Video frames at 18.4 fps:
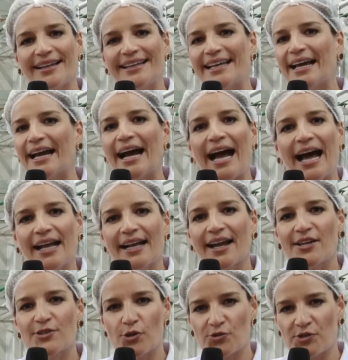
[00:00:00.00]
llegar
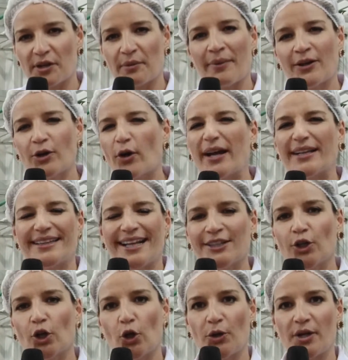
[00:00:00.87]
a esos hermanos que
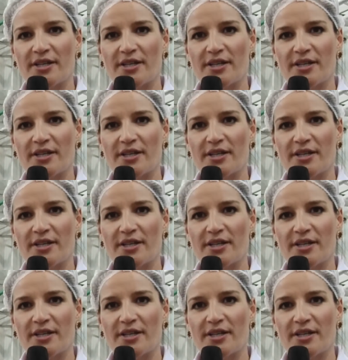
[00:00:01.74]
tanto lo